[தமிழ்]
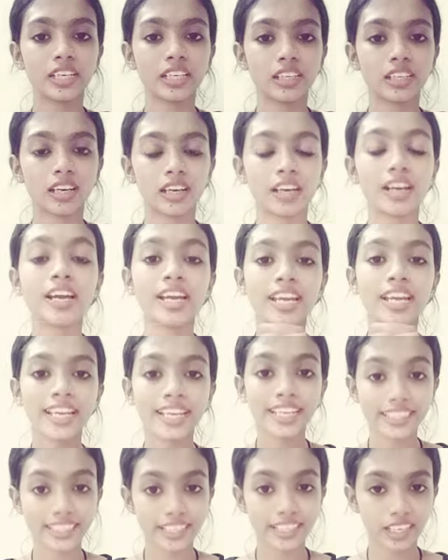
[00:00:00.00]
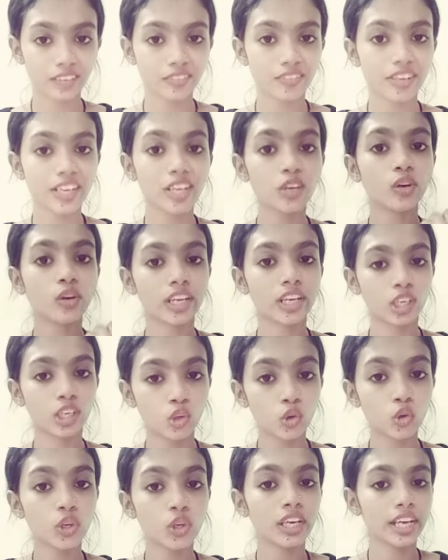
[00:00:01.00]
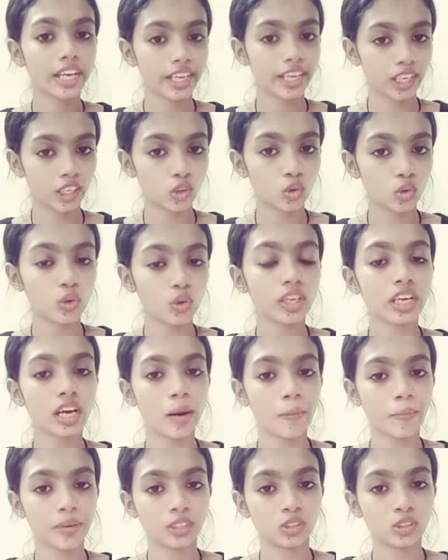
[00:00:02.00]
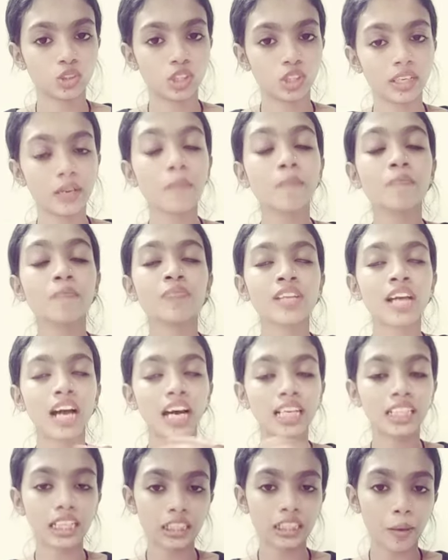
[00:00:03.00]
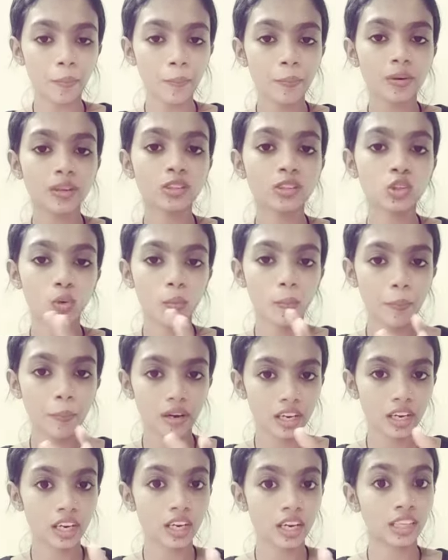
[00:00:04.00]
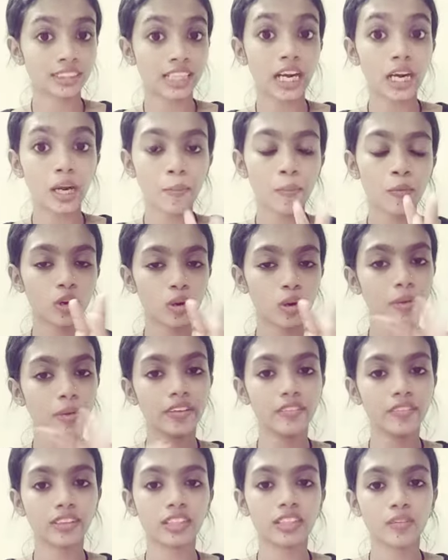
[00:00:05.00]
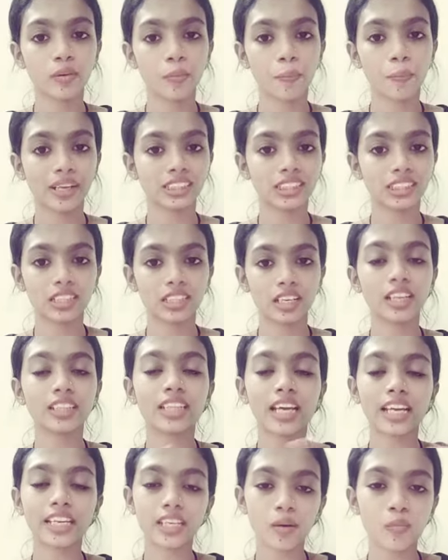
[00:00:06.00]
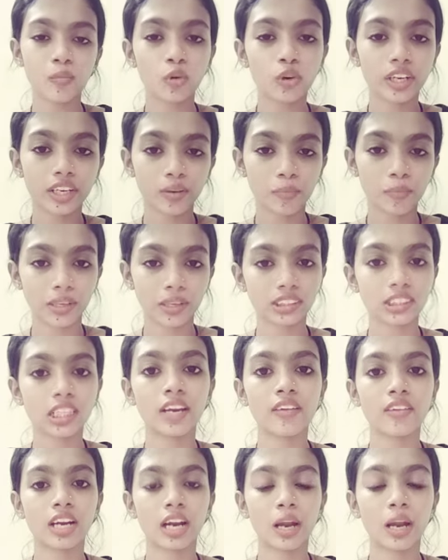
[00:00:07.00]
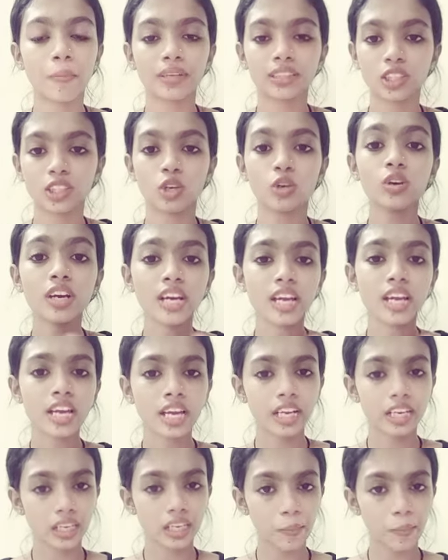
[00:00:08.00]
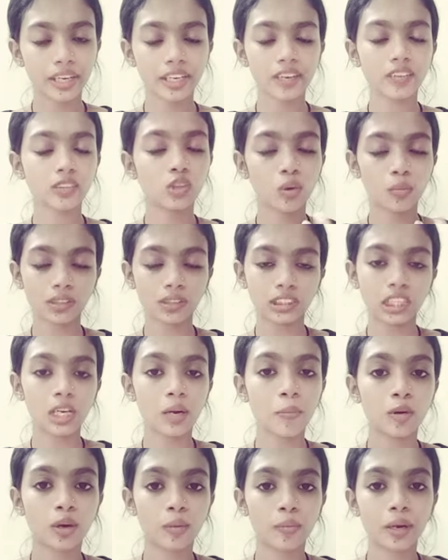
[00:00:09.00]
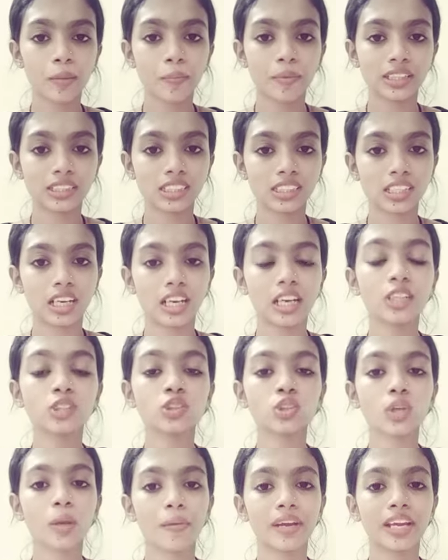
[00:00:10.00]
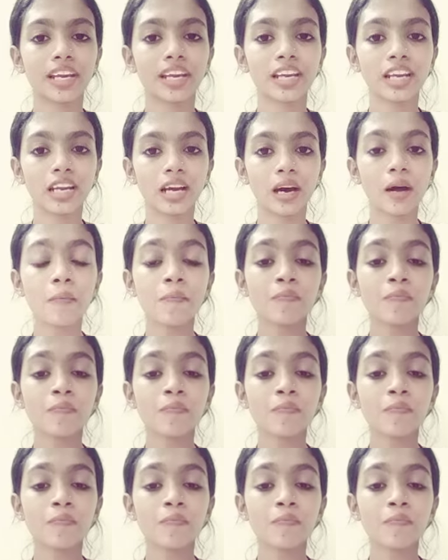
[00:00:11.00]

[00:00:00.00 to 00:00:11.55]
நிற்கிறாங்க இது எங்களுக்கு வேணும் எங்களுக்கு கொடுங்க எங்களுக்கு கொடுங்க அப்படின்னு சொல்லிட்டு அதில் ட்ரம்ப் வந்து ரொம்ப சண்டை போடுற மாதிரி வந்து இவர் பேசிட்டு இருக்காரு தனியாக மோடி கிட்ட பர்சனலாக இவர் நல்லா பேசினாலும் நம்ம கிட்ட வந்து ரொம்ப சண்டை போடுற மாதிரி பேசிட்டு இருக்காரு ஸோ இப்போ என்னன்னா